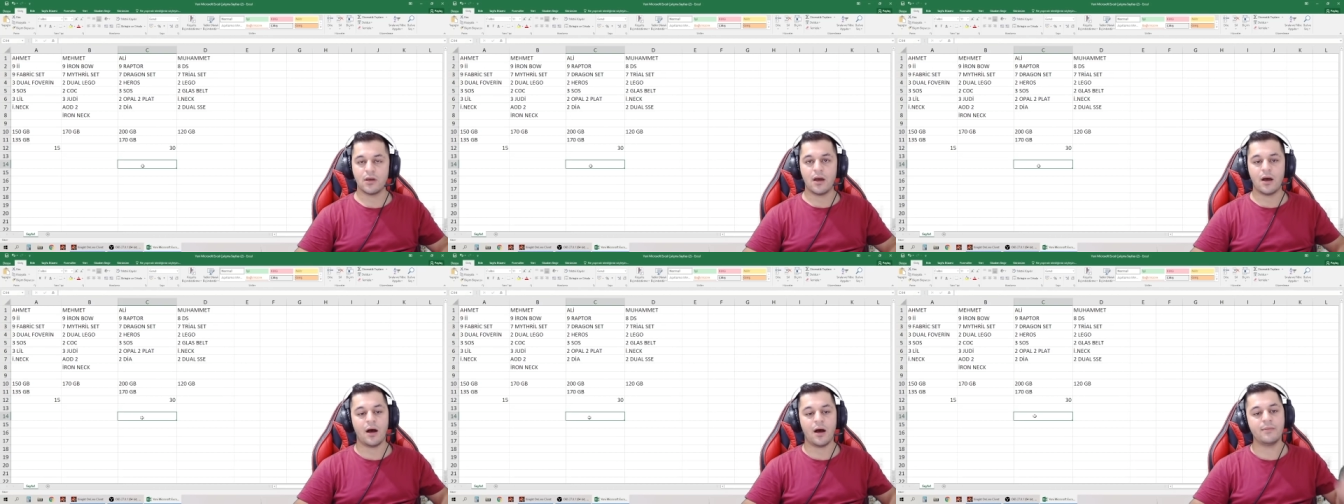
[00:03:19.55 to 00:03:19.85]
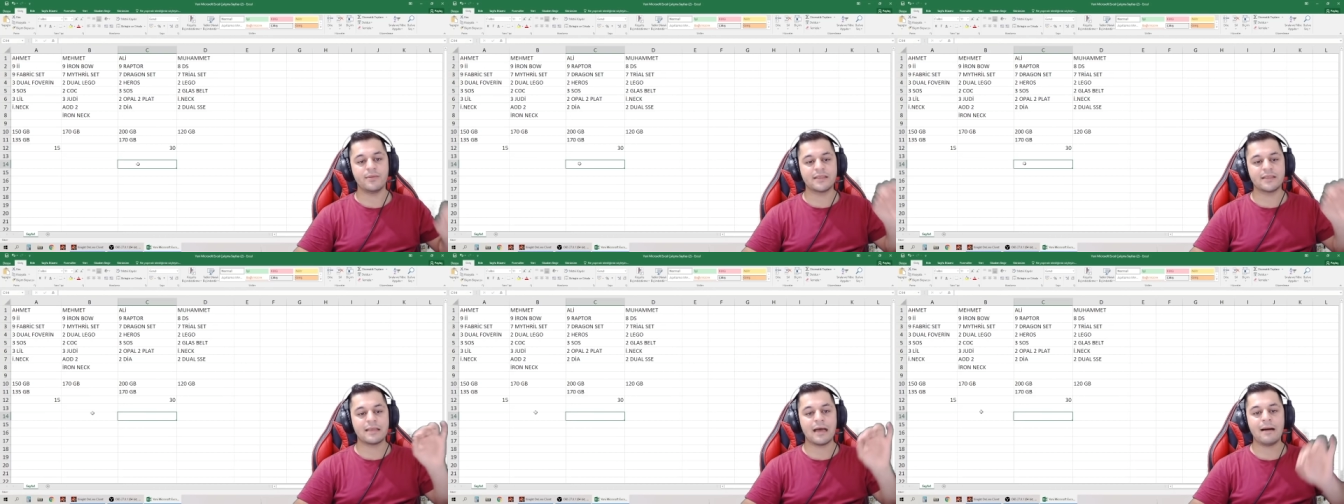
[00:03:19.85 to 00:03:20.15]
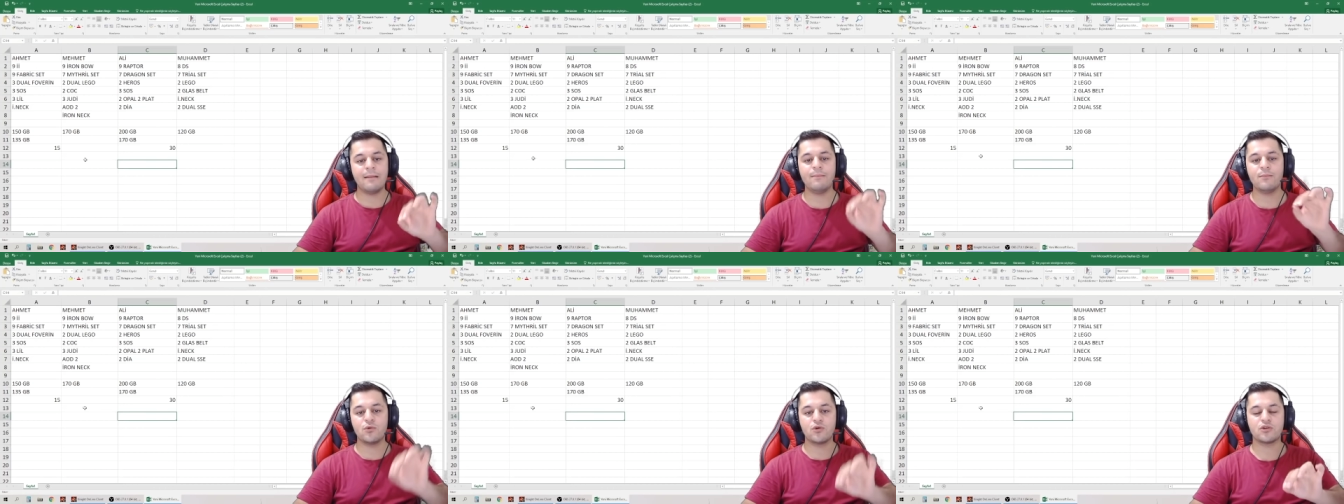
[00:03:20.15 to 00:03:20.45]
Abi
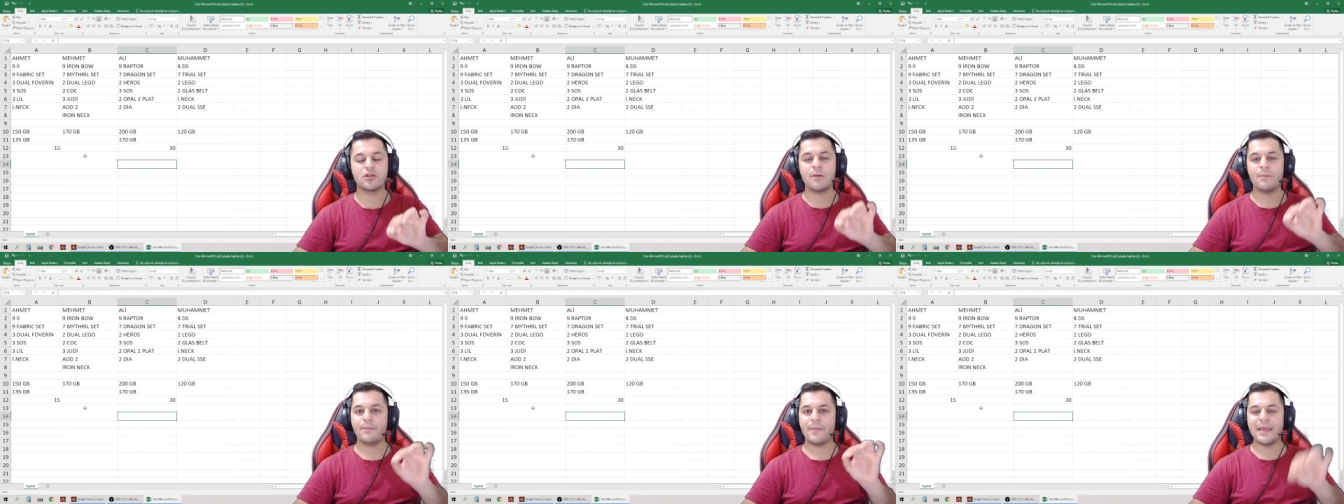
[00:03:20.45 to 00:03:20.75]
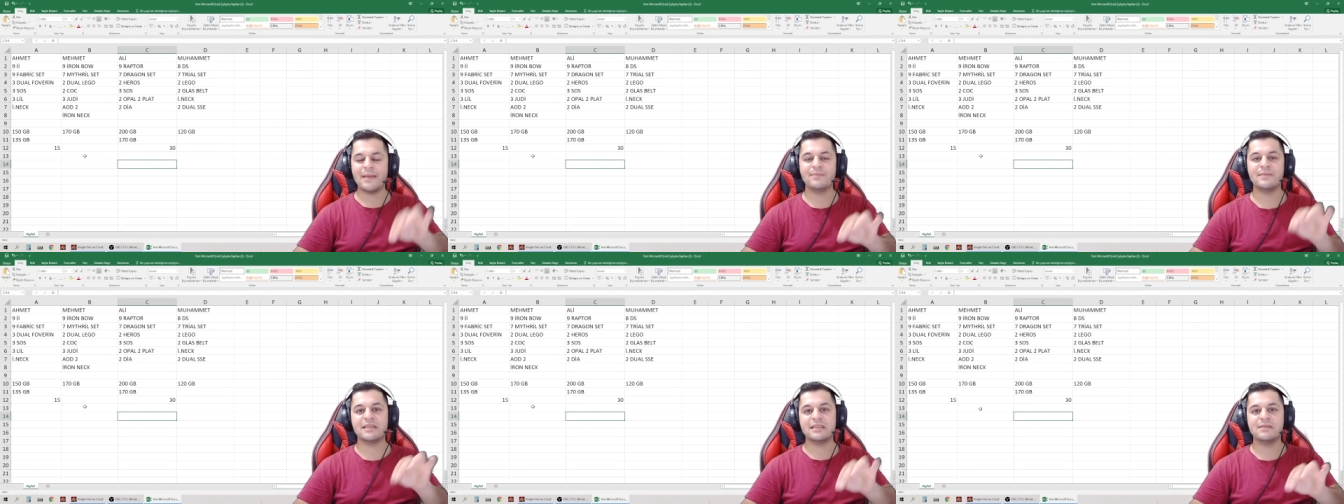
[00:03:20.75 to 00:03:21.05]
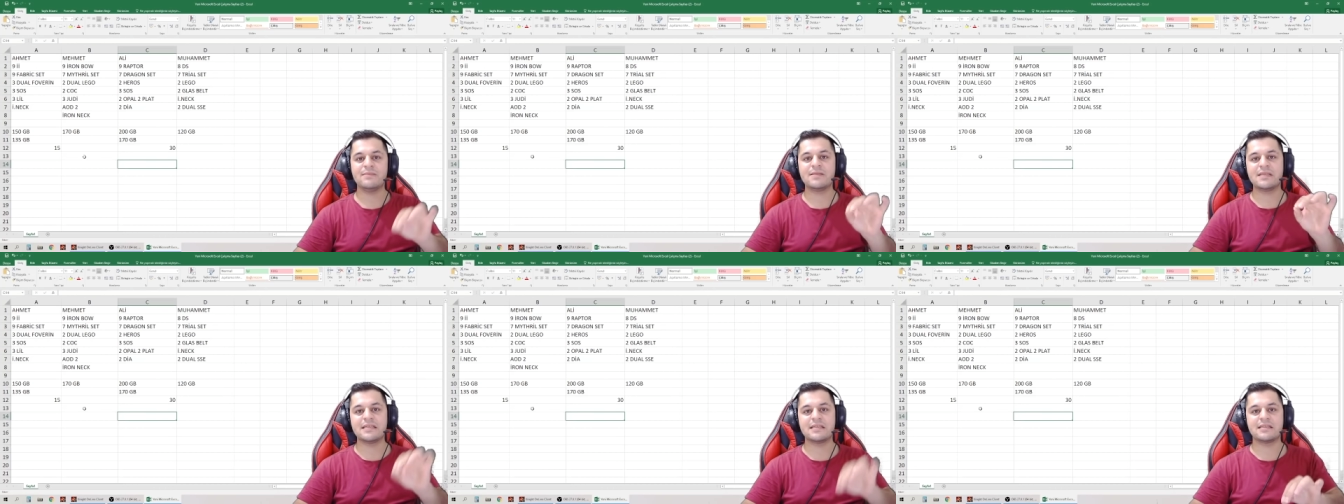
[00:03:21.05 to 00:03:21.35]
tam burada benim
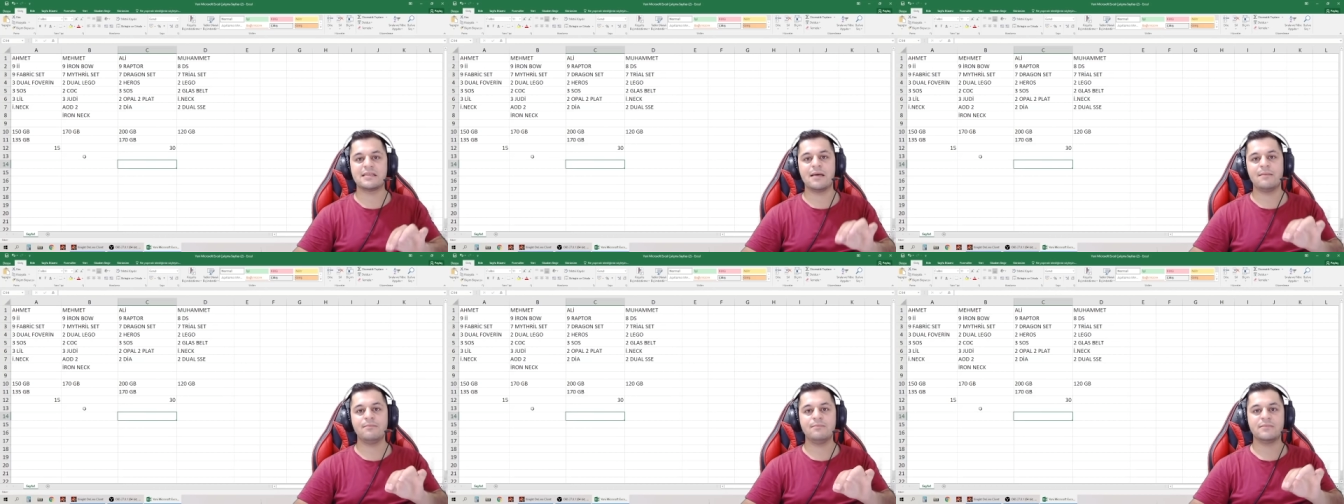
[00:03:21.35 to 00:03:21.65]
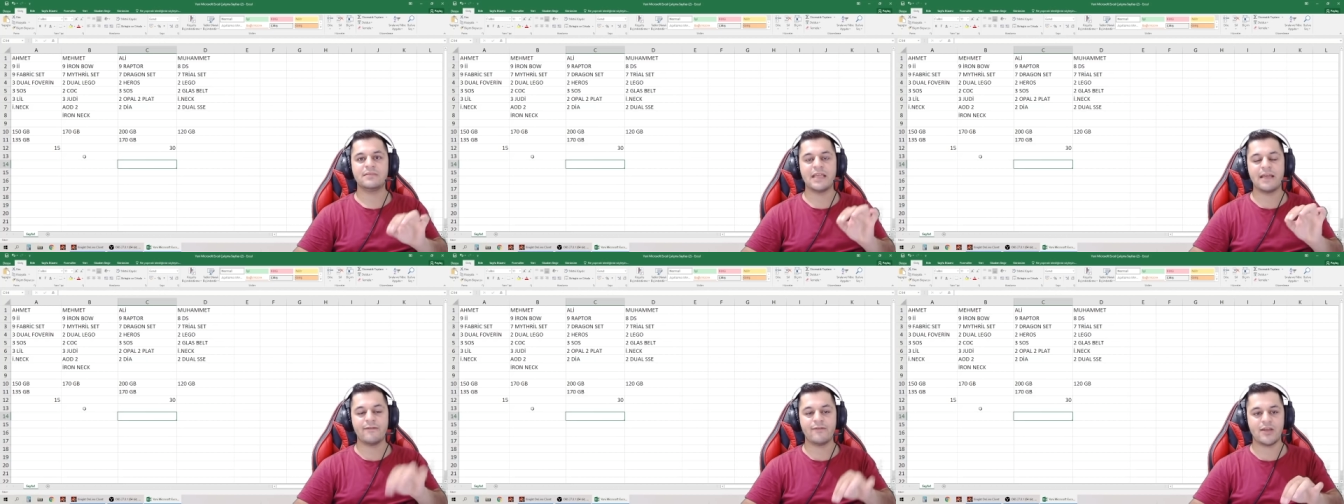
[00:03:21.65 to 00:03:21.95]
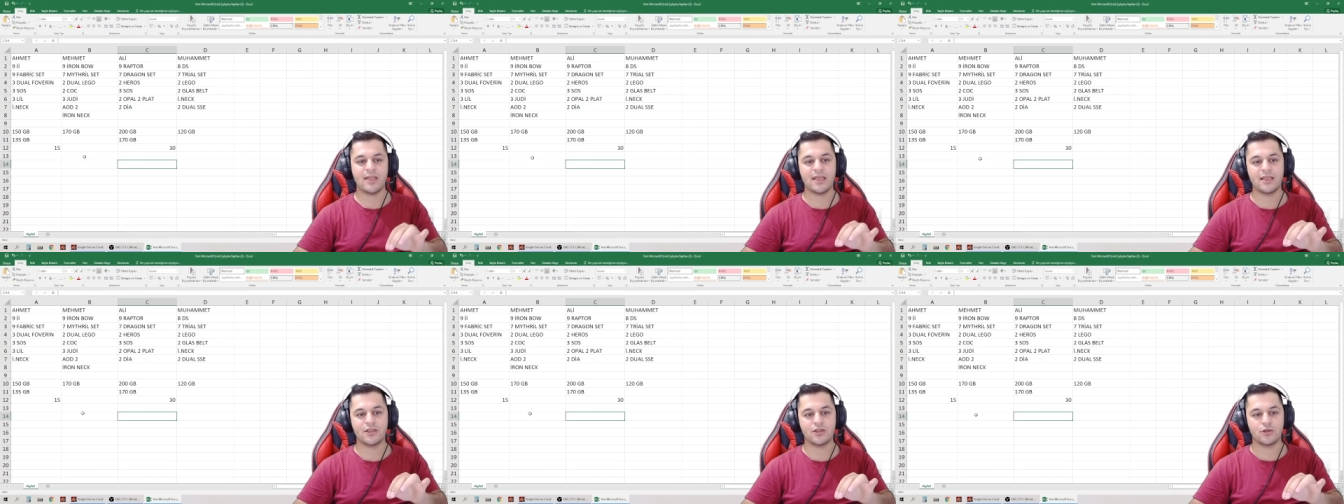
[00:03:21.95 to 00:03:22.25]
dediğim sistem
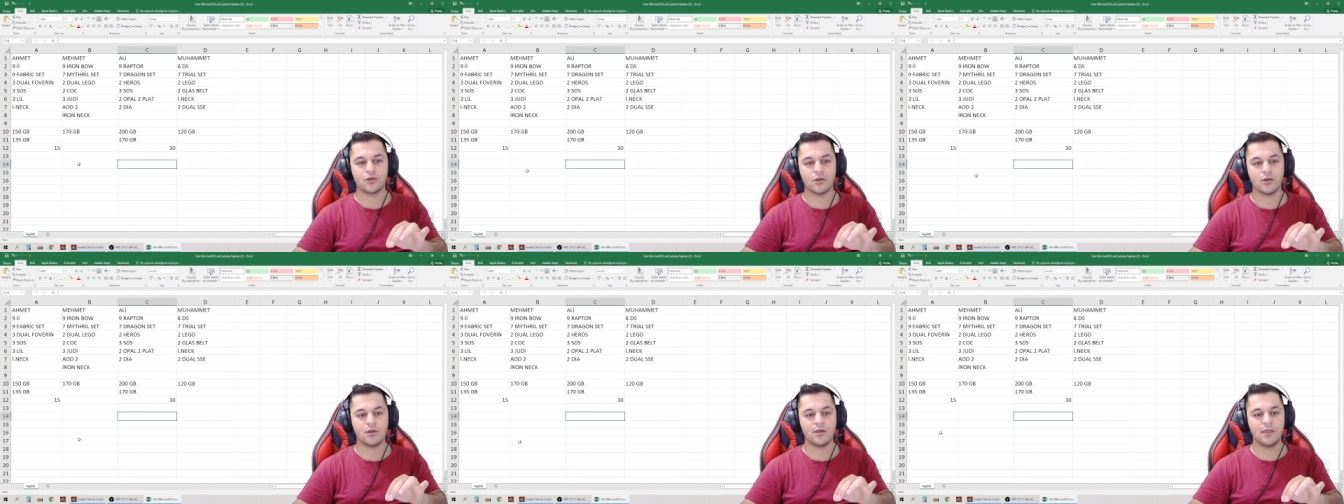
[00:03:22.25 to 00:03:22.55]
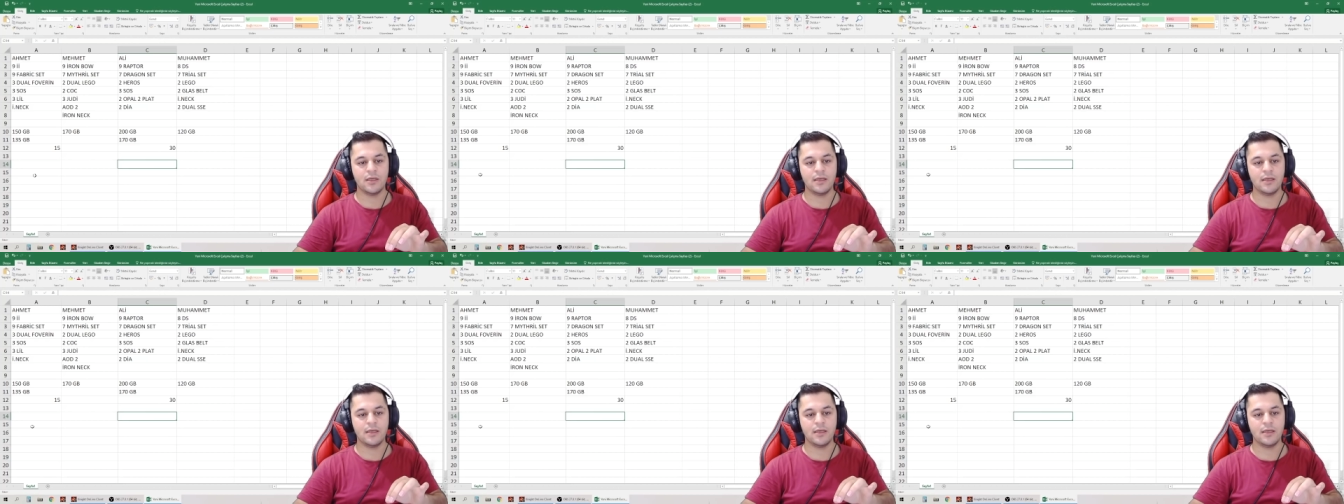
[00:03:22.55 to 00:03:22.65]
devreye giriyor.